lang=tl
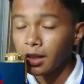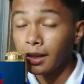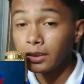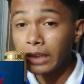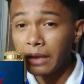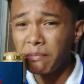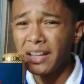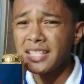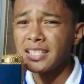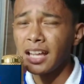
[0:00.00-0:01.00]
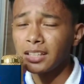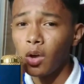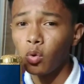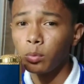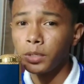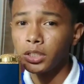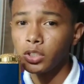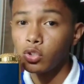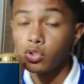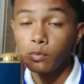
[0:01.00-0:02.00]
kada 3 months at ako kumikita
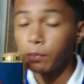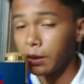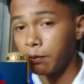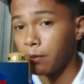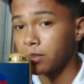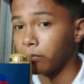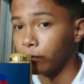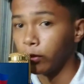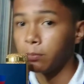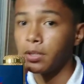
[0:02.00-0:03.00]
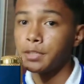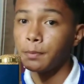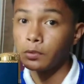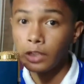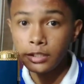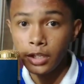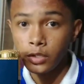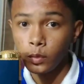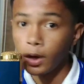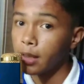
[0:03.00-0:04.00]
sa YouTube paminsan 4 months pero dahil sa
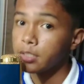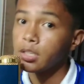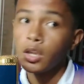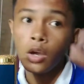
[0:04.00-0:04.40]
inyo guys